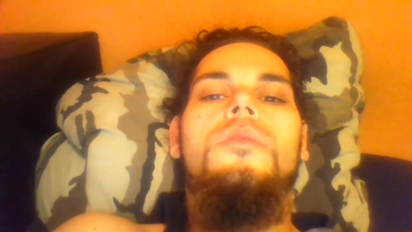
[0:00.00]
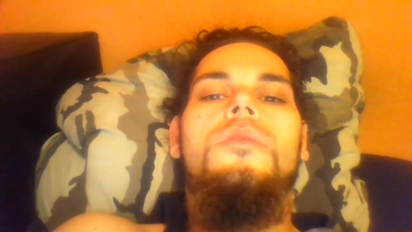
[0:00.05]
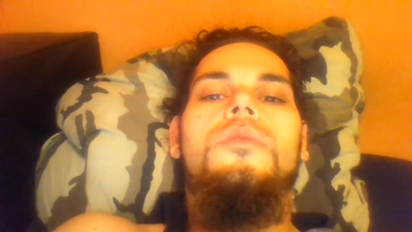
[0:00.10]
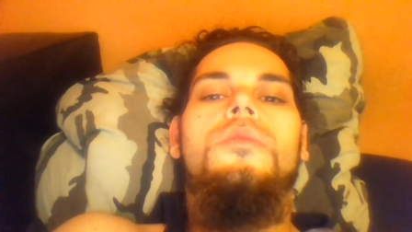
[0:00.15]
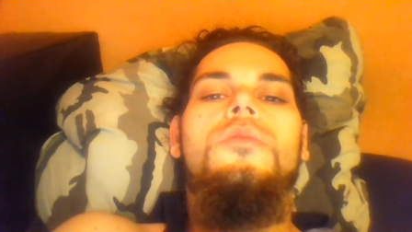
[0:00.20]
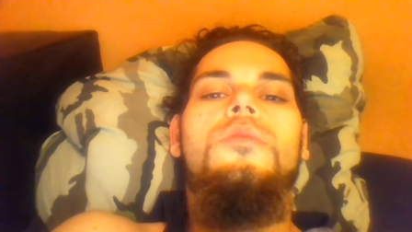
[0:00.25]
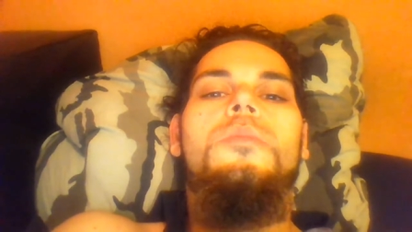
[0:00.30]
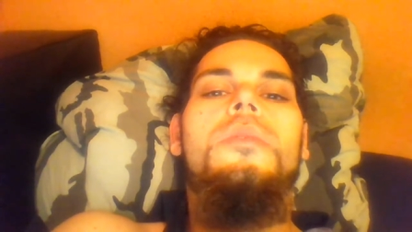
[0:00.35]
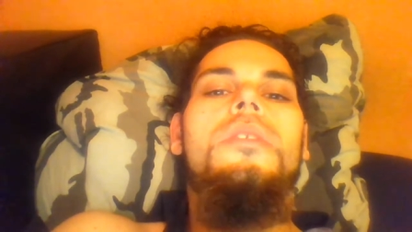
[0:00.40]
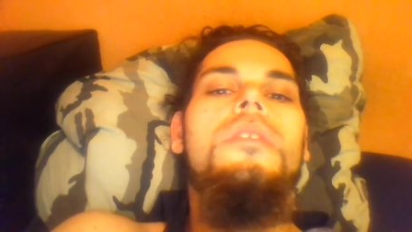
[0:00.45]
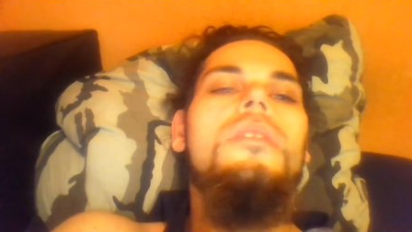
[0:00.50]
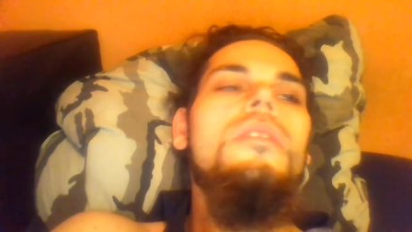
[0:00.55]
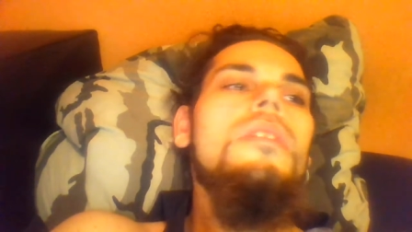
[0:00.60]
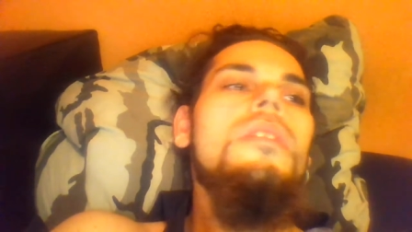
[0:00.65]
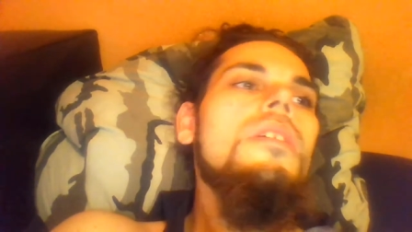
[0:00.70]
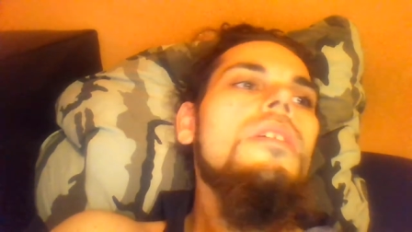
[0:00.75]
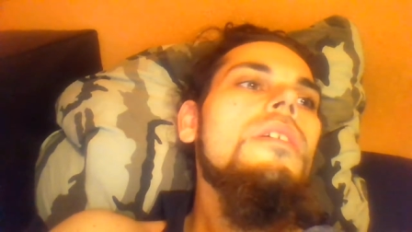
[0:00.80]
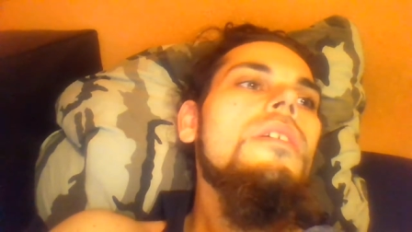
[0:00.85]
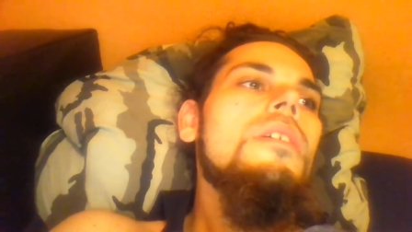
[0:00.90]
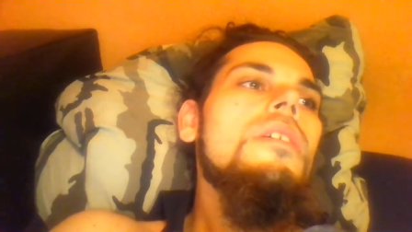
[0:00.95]
Ähm,
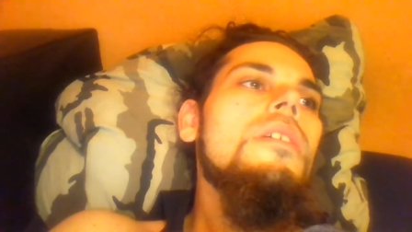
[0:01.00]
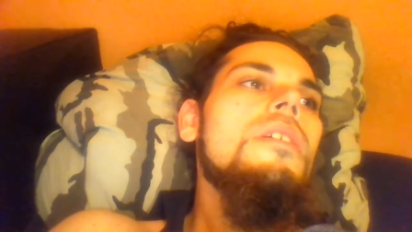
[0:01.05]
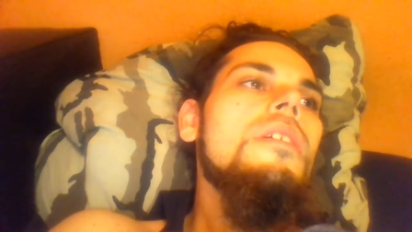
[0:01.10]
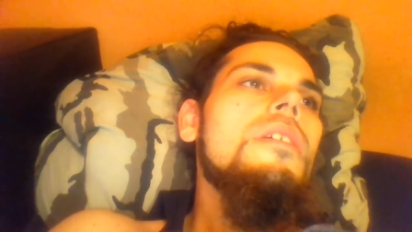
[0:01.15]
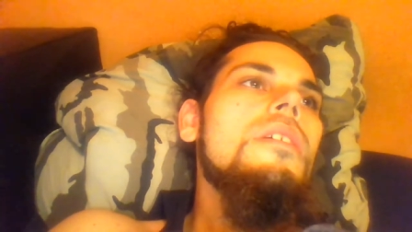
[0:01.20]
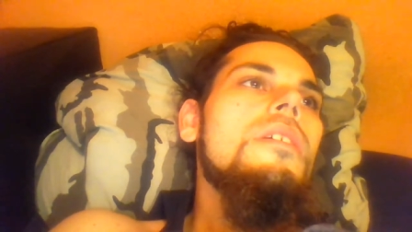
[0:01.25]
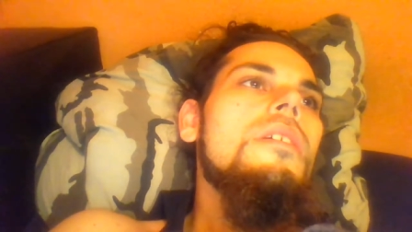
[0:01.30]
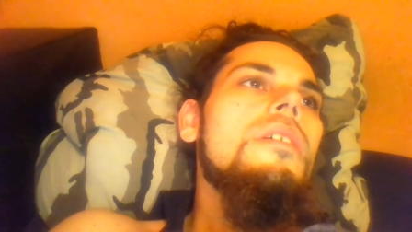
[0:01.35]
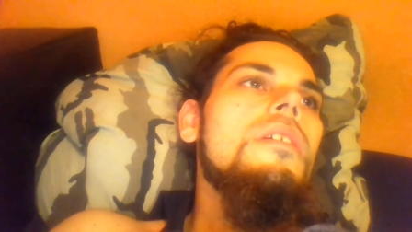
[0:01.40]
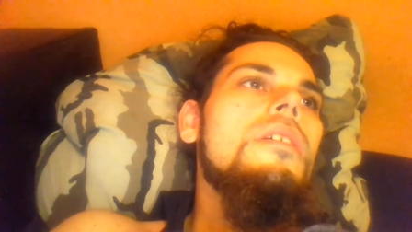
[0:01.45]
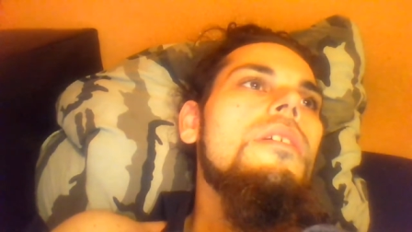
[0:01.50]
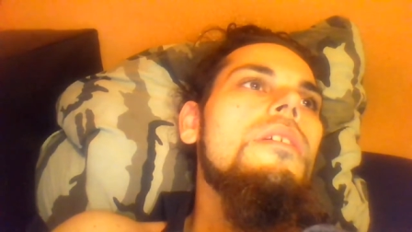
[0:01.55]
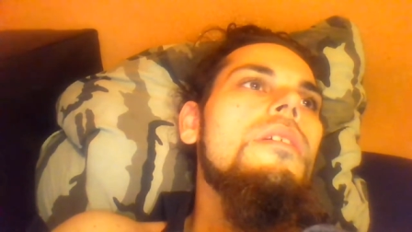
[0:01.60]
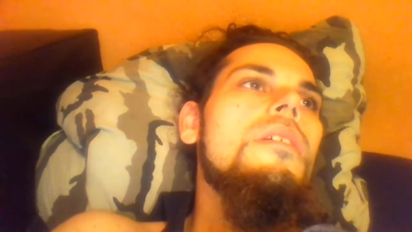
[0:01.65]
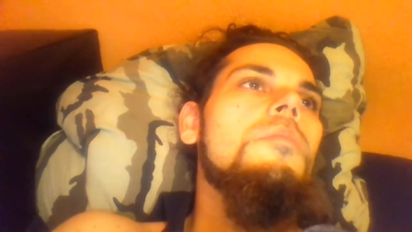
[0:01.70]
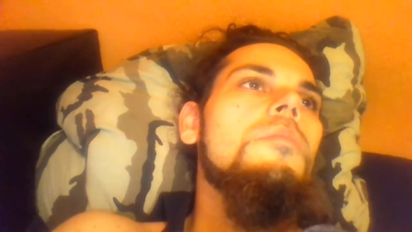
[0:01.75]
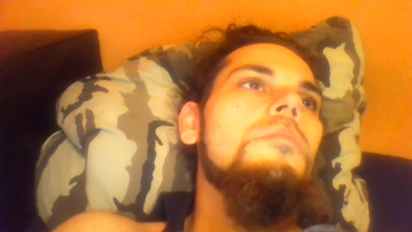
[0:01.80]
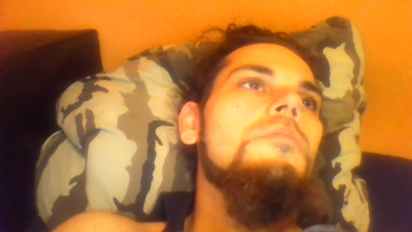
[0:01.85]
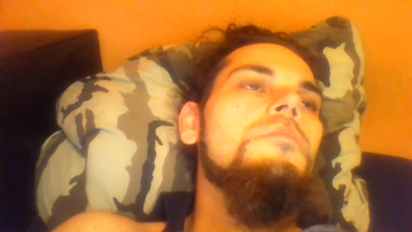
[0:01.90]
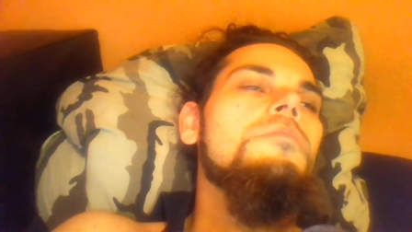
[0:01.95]

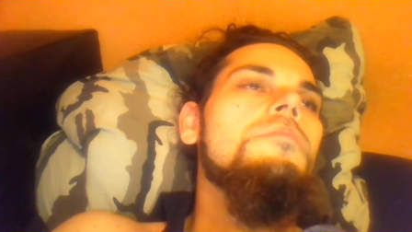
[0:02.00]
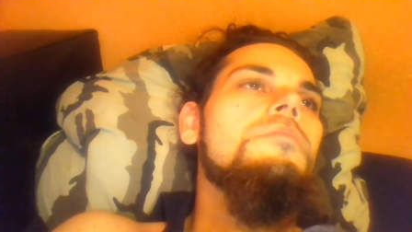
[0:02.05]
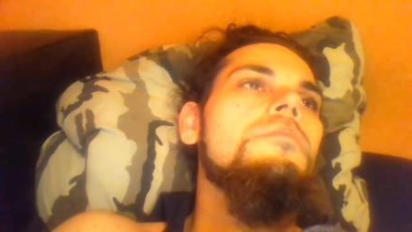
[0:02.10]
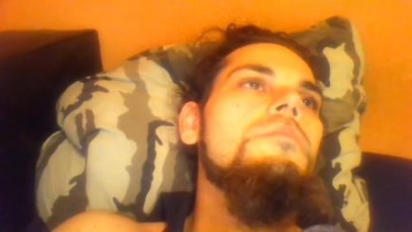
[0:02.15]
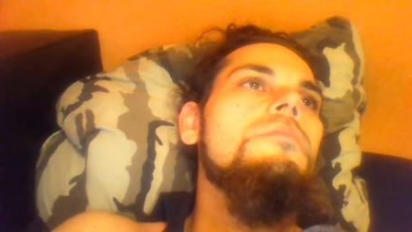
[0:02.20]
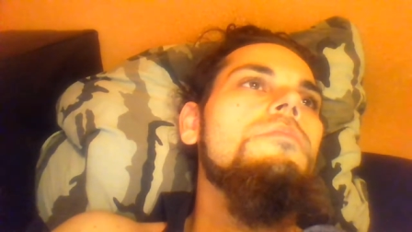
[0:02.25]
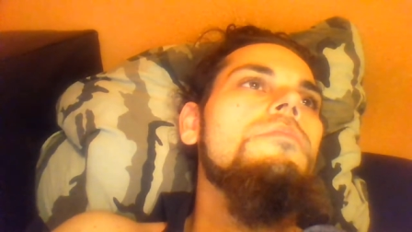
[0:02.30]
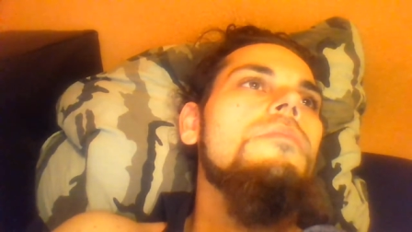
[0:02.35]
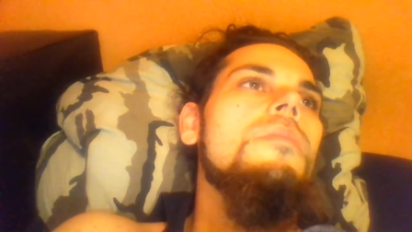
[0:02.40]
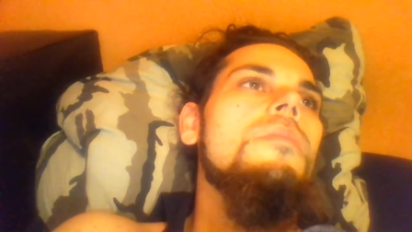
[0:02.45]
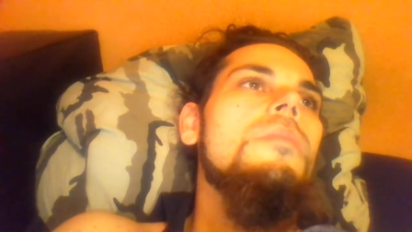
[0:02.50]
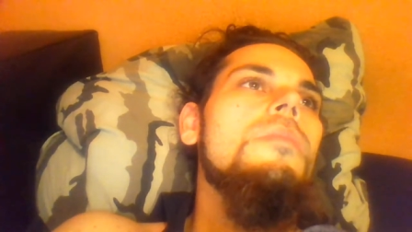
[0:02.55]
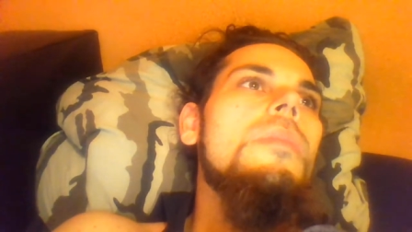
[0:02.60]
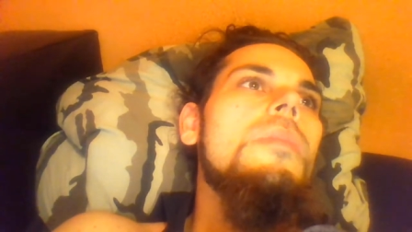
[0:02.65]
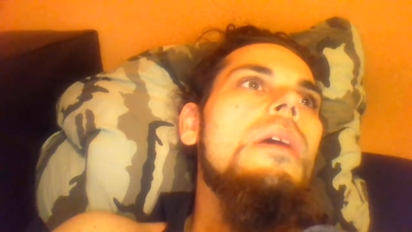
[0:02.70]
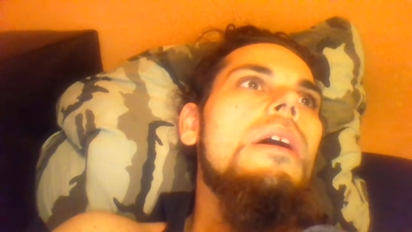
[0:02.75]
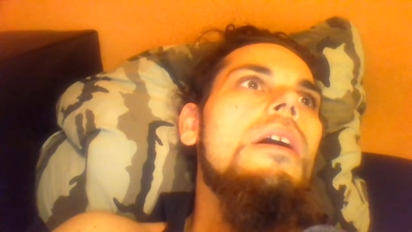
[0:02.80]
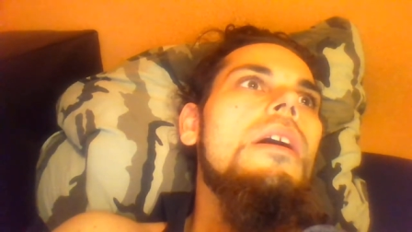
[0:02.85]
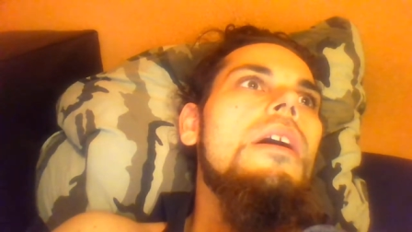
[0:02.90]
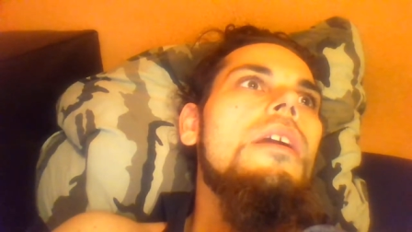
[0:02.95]
allerdings habe ich gemerkt,
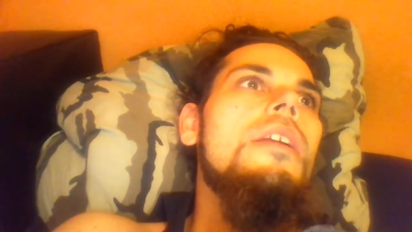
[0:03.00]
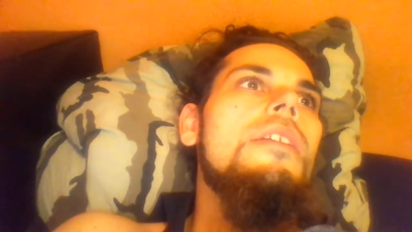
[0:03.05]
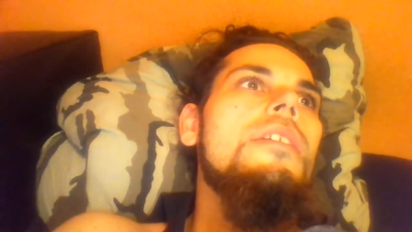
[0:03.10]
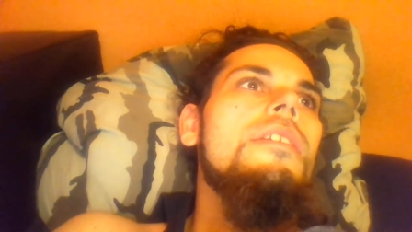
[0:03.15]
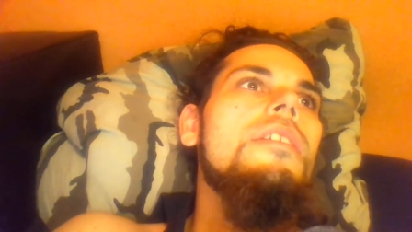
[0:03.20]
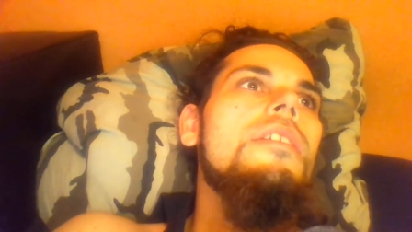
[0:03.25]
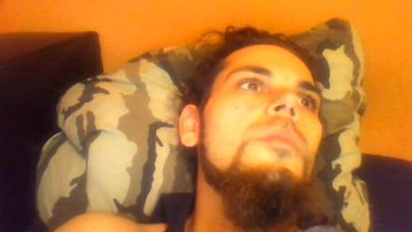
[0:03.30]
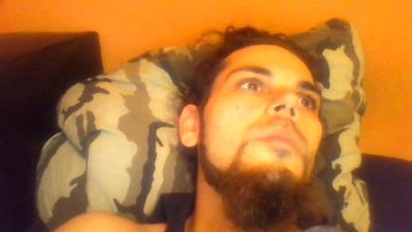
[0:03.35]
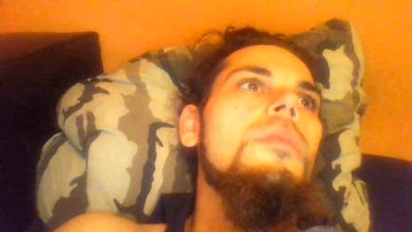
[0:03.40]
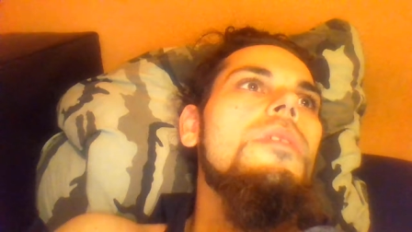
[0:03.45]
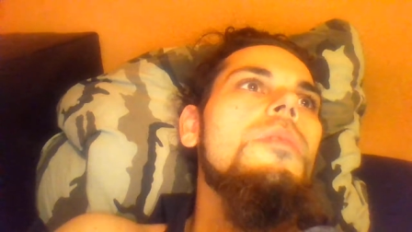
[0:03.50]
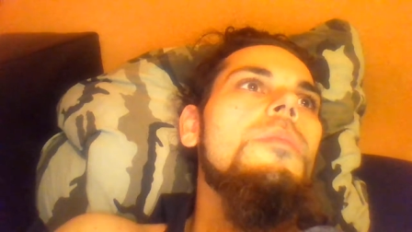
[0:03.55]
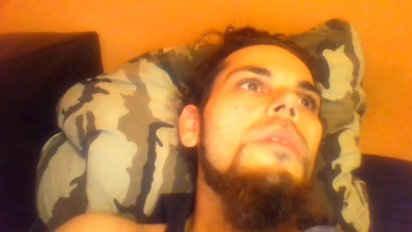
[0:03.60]
äh, dass